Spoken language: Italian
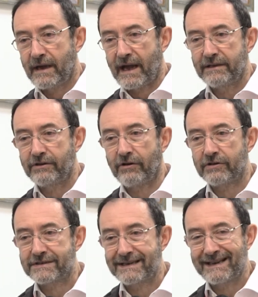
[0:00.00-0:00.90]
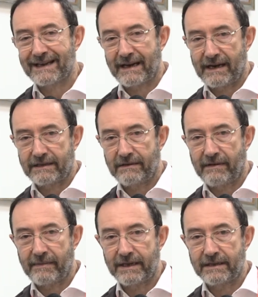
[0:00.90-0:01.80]
a dosi
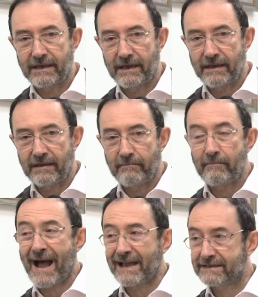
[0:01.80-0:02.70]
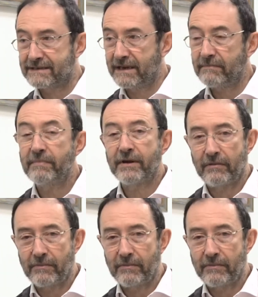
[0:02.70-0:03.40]
relativamente basse però